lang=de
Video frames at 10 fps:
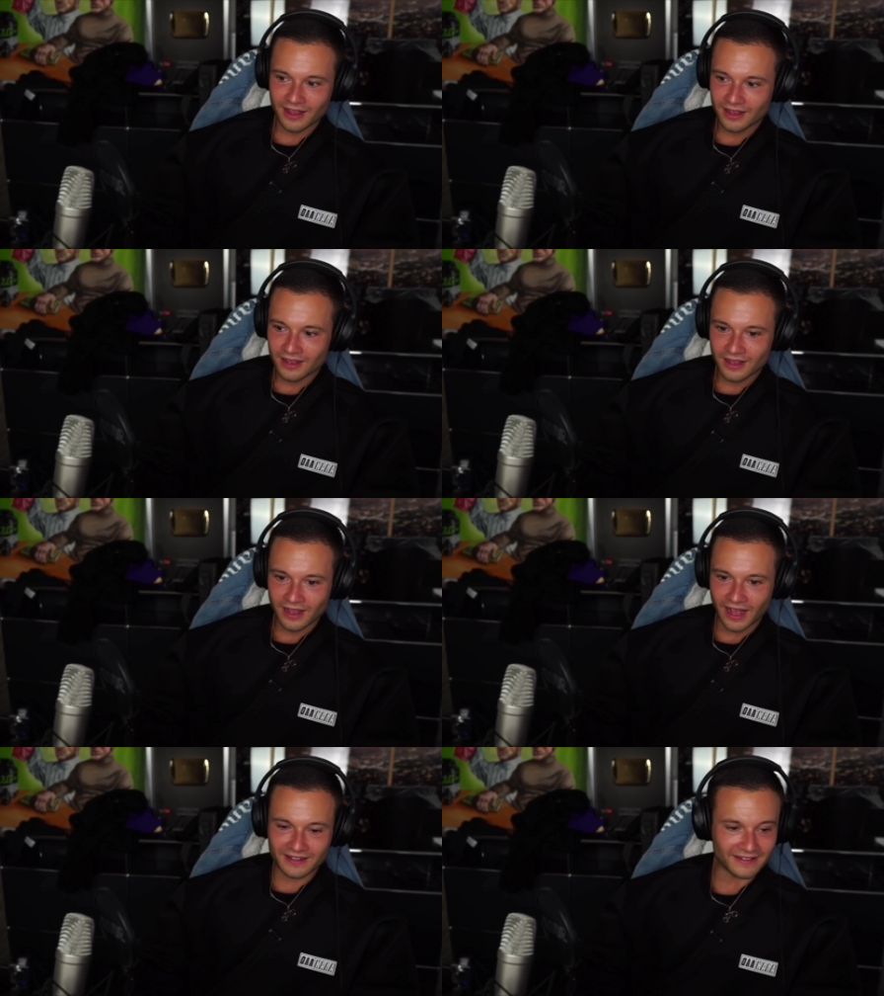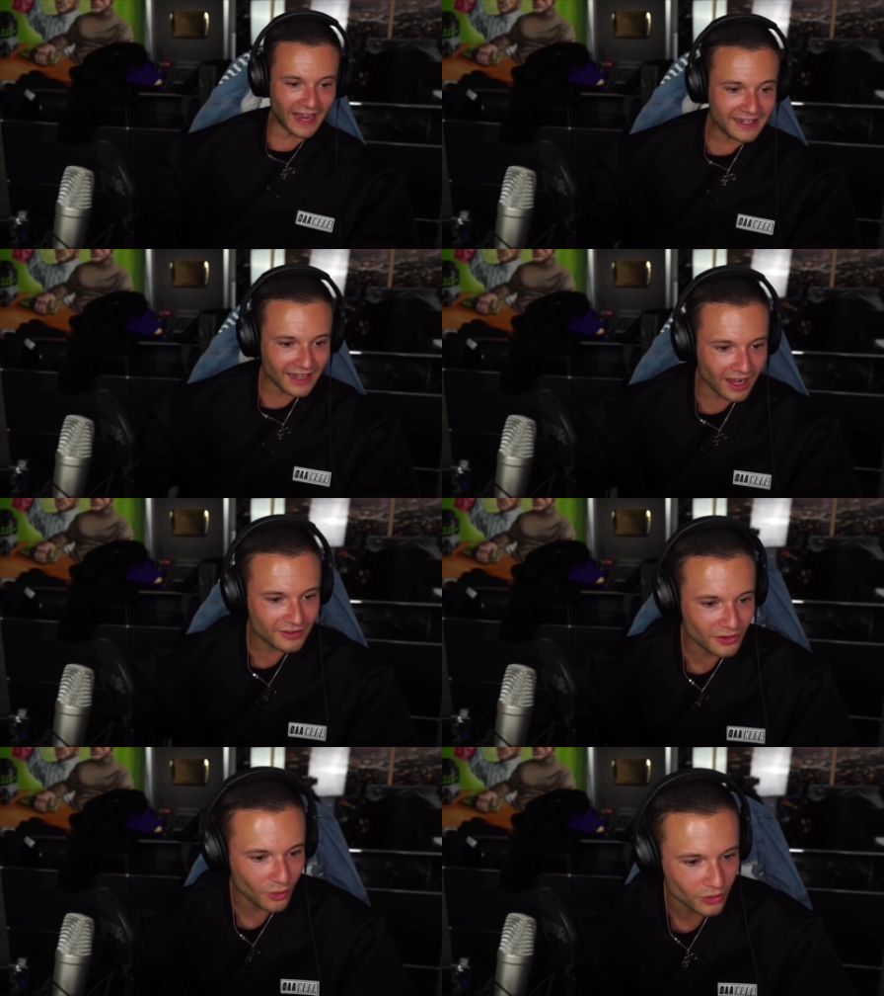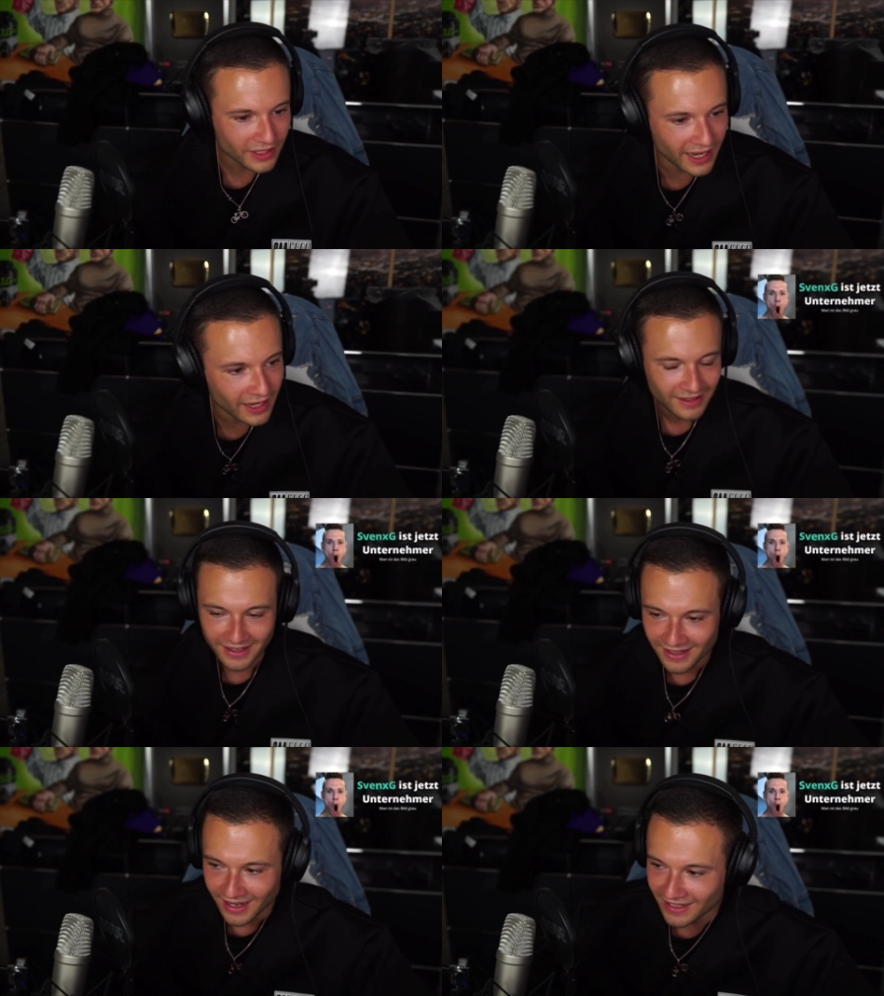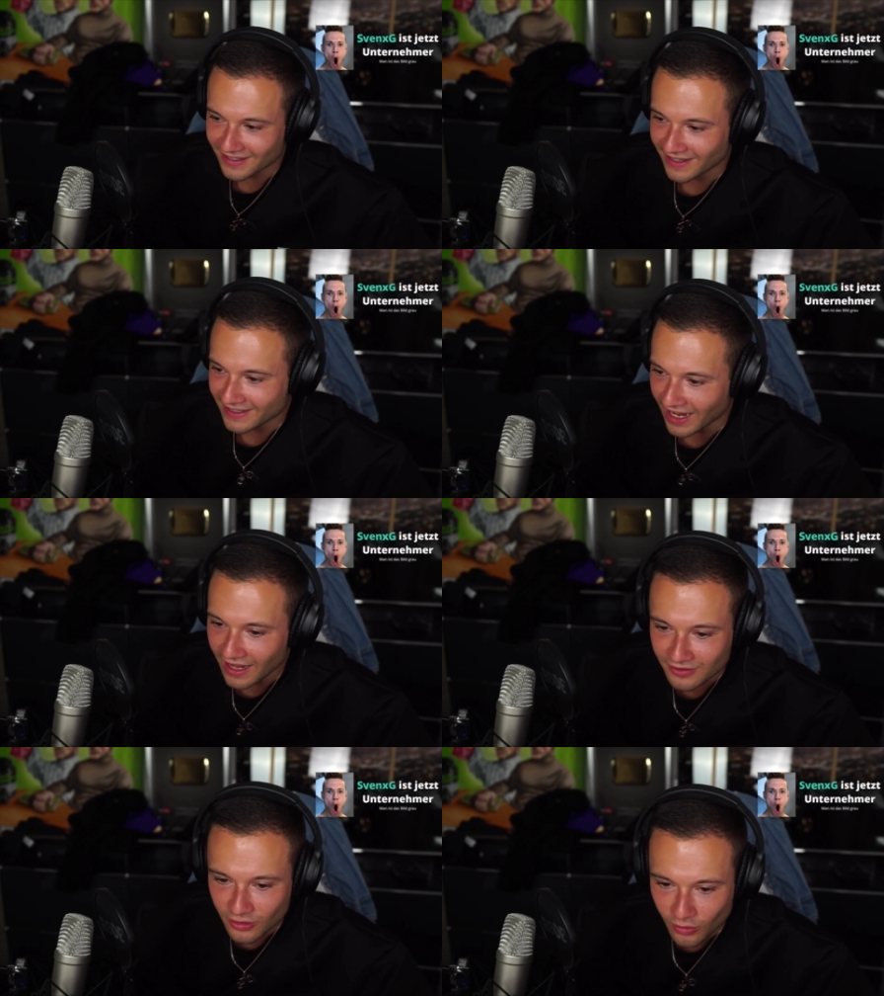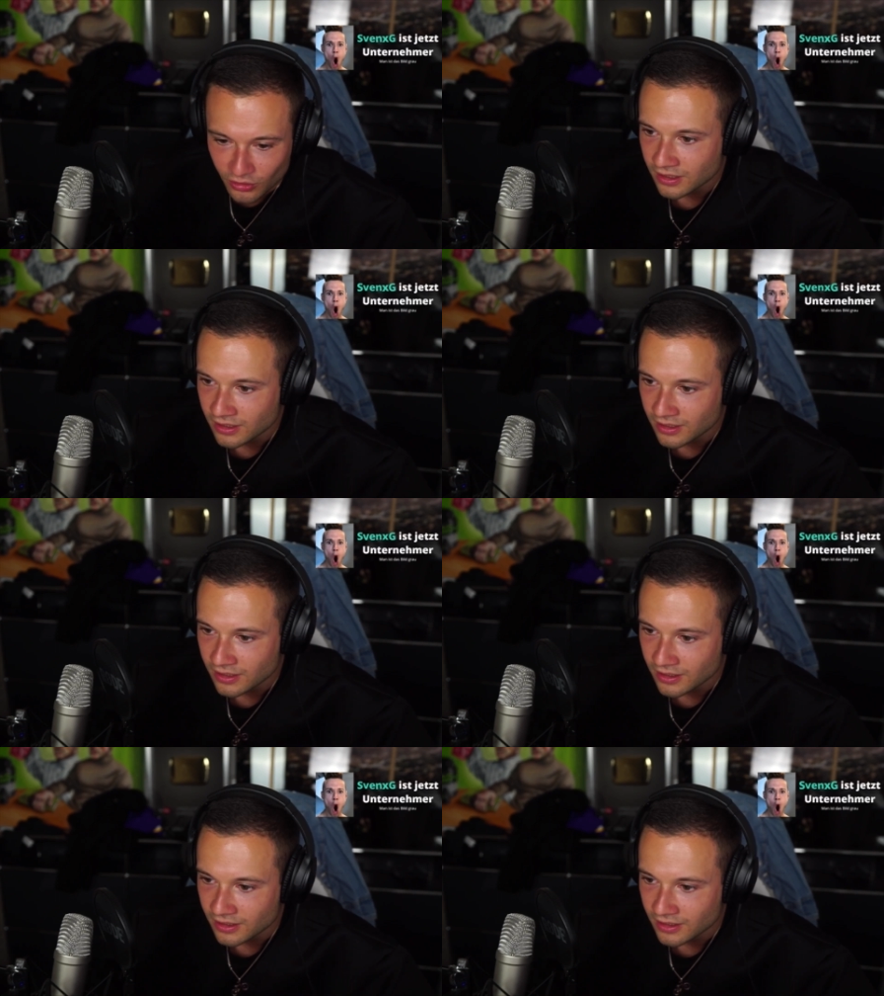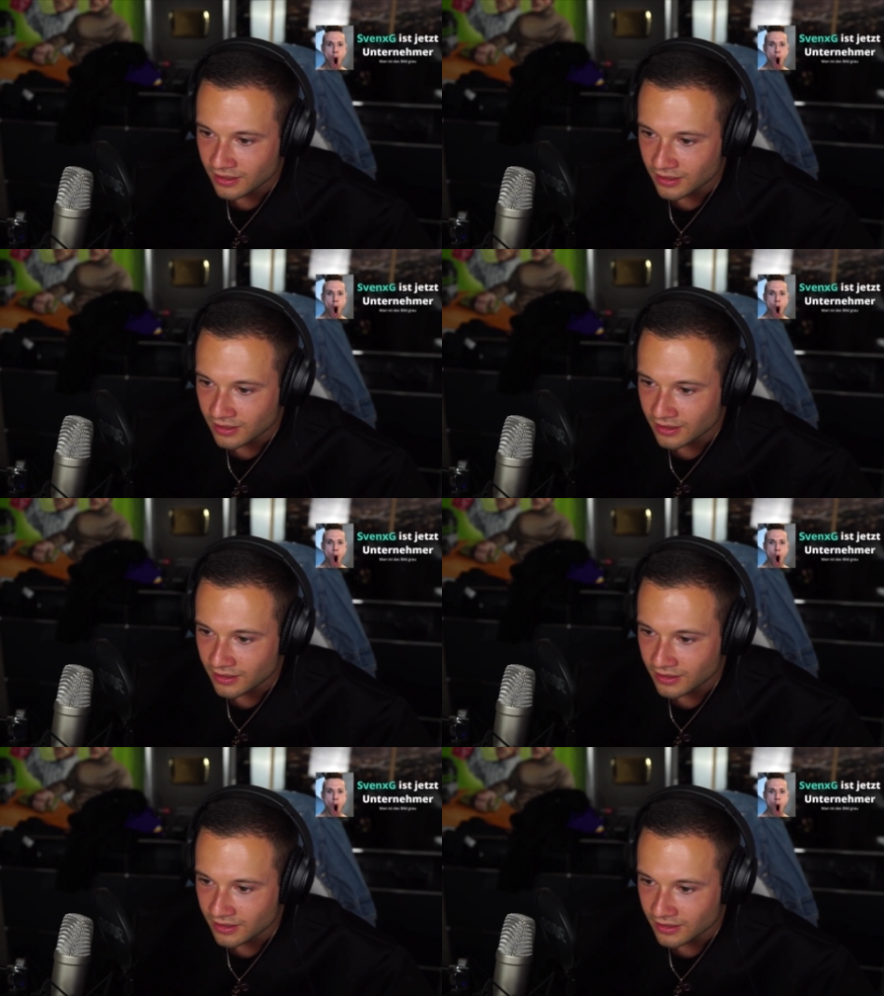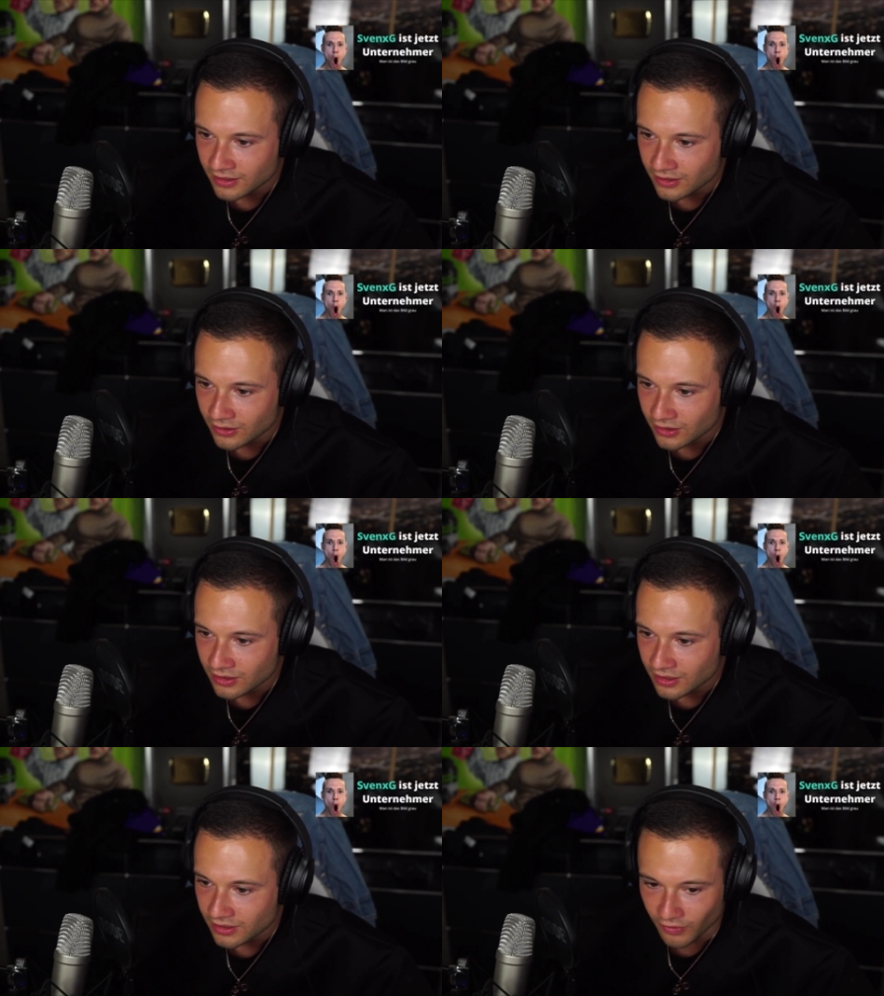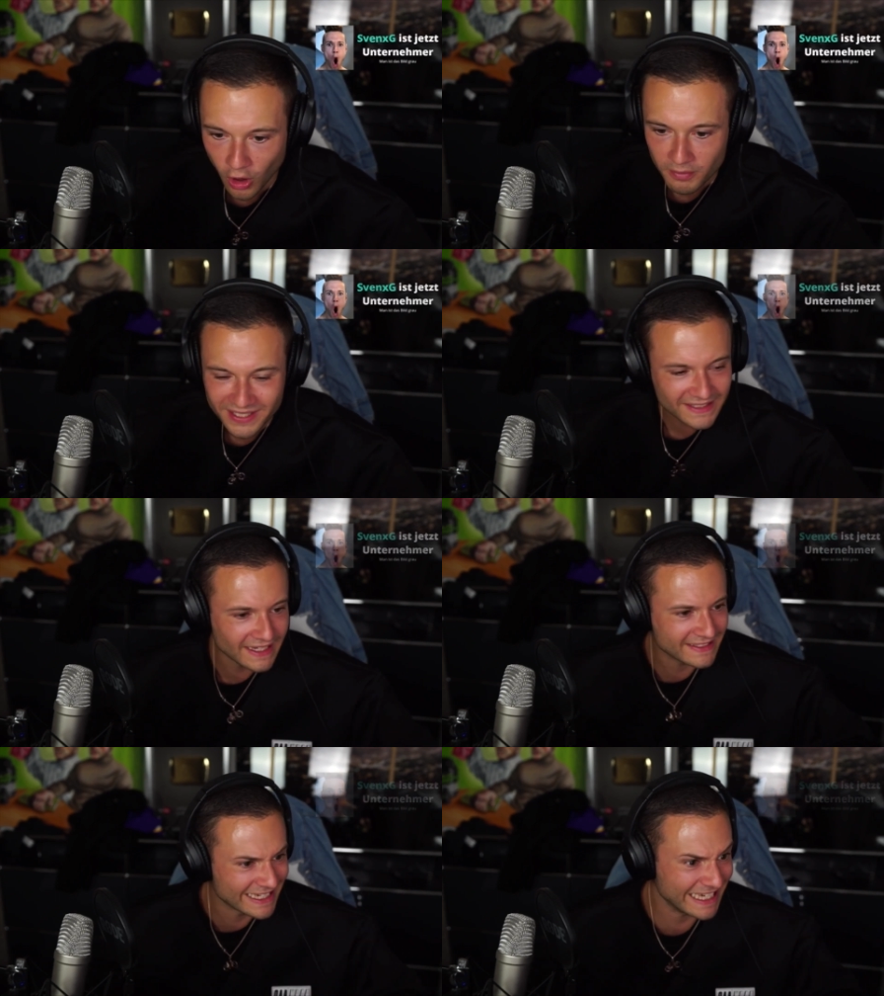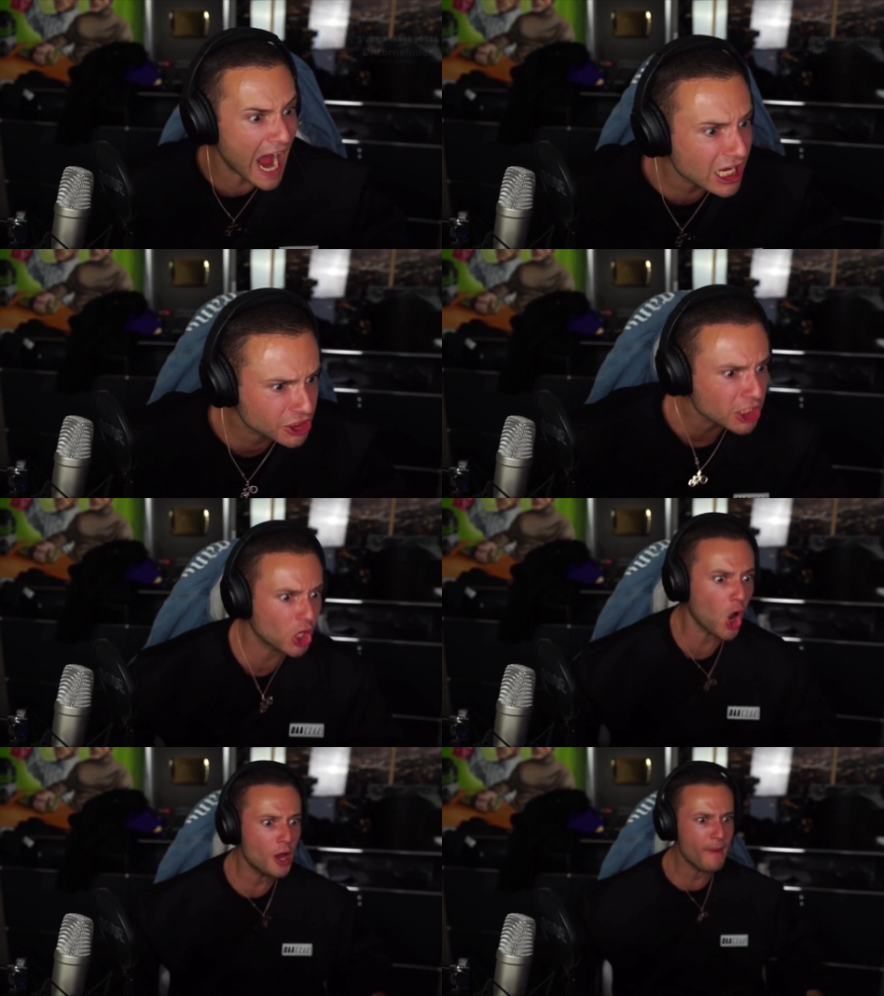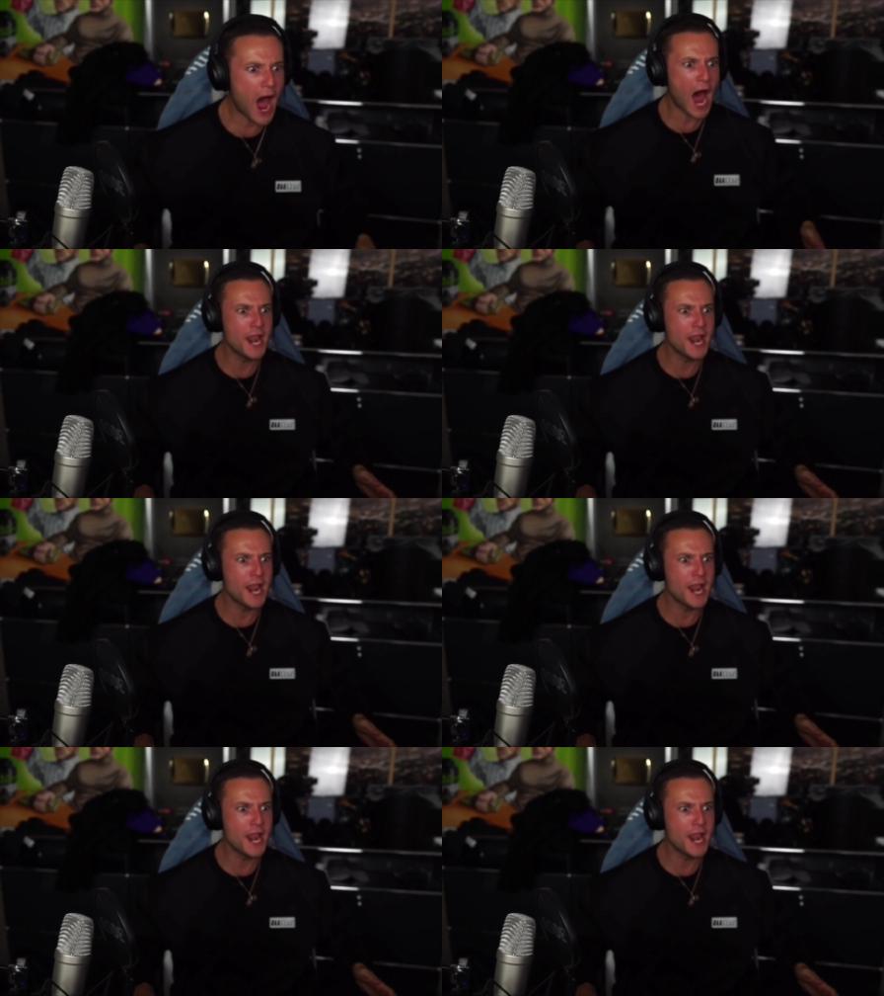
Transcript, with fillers: es ist echt asynchron, gell? Es ist echt asynchron, oder? Es ist echt asynchron, oder? Warum ist denn das jetzt asynchron, Mann?